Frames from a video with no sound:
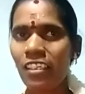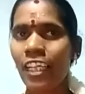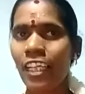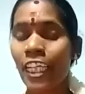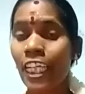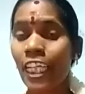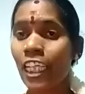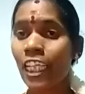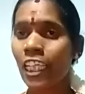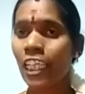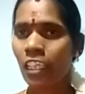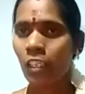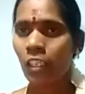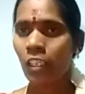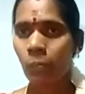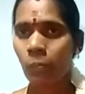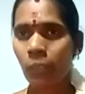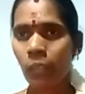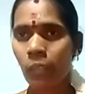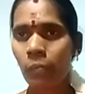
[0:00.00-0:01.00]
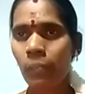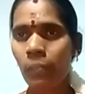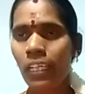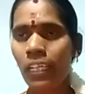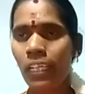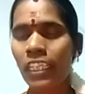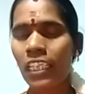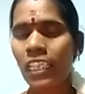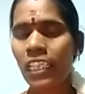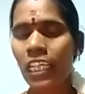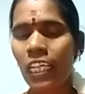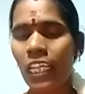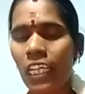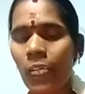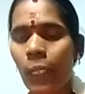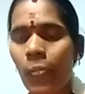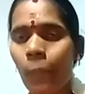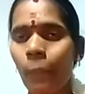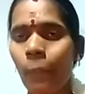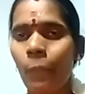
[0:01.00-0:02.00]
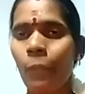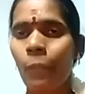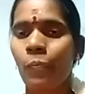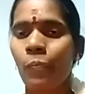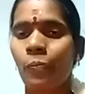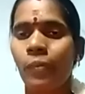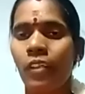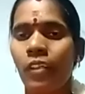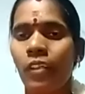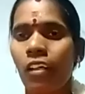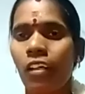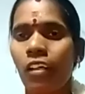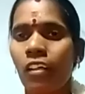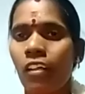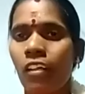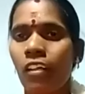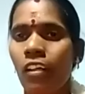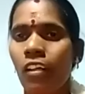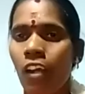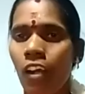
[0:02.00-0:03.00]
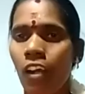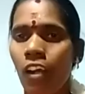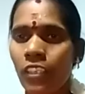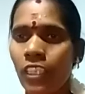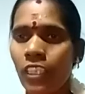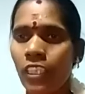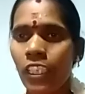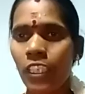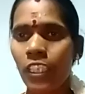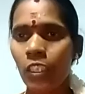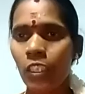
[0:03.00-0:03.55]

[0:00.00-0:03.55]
எனக்கு இரண்டு பெண் பிள்ளைங்க இருக்காங்க உம் அவங்களுக்கு